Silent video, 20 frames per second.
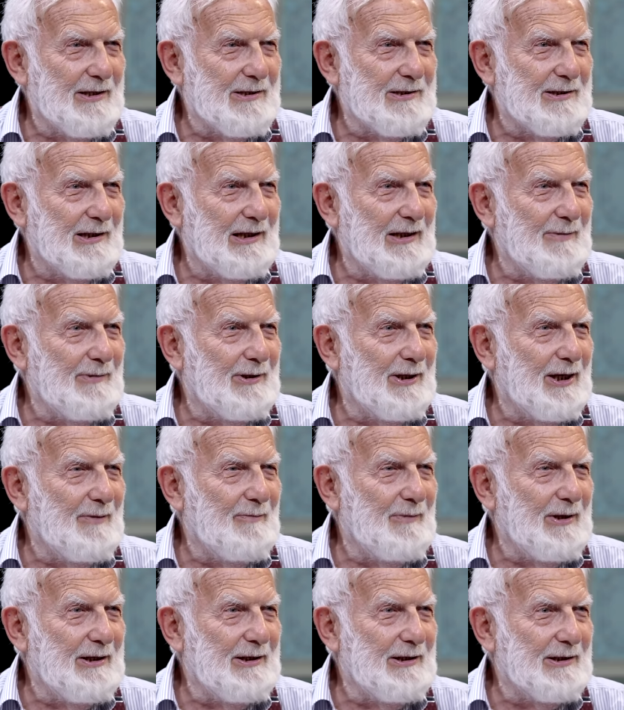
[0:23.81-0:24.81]

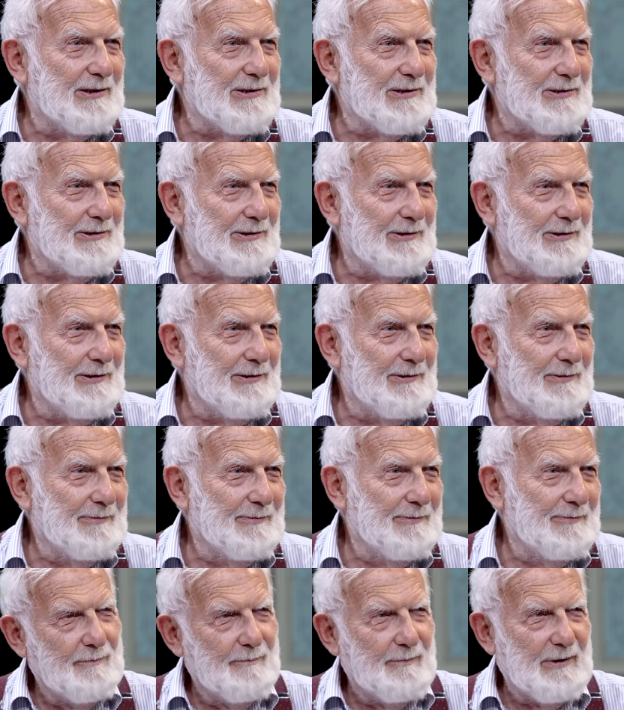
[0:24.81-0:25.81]
Selimname'yi yazdırdı.
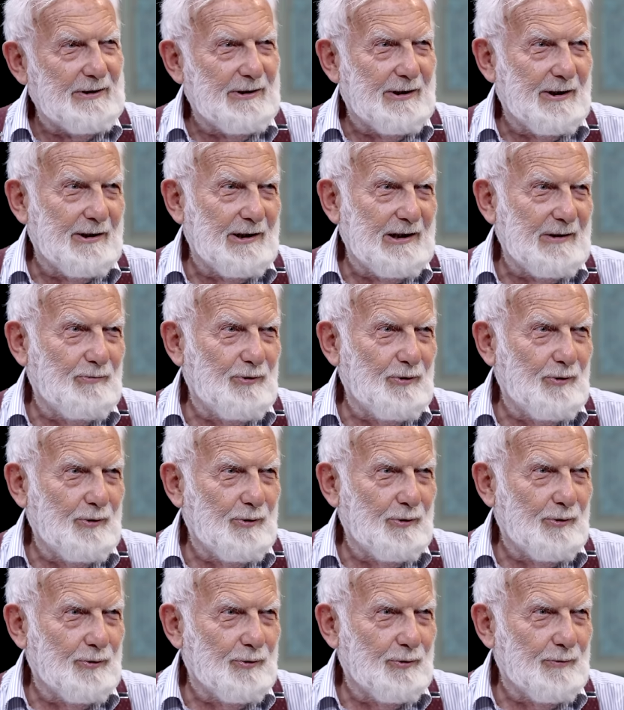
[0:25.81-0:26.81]
Ben tarihi böyle
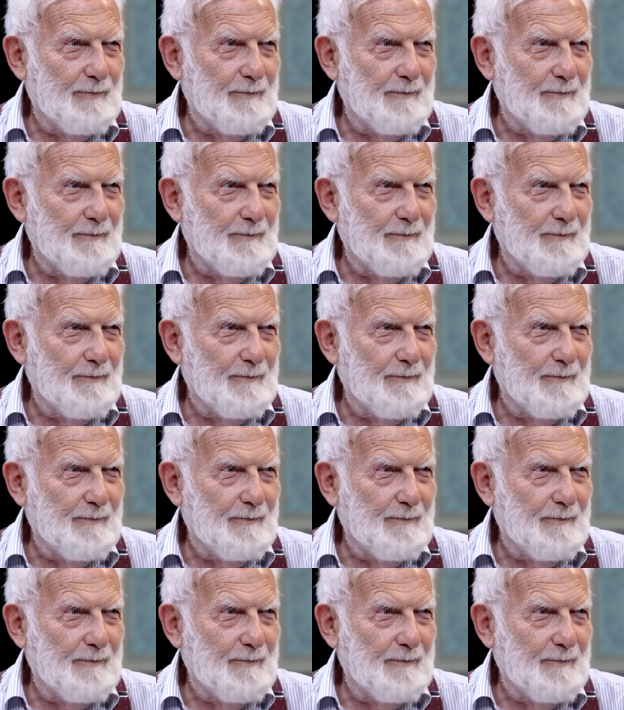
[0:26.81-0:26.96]
okurum.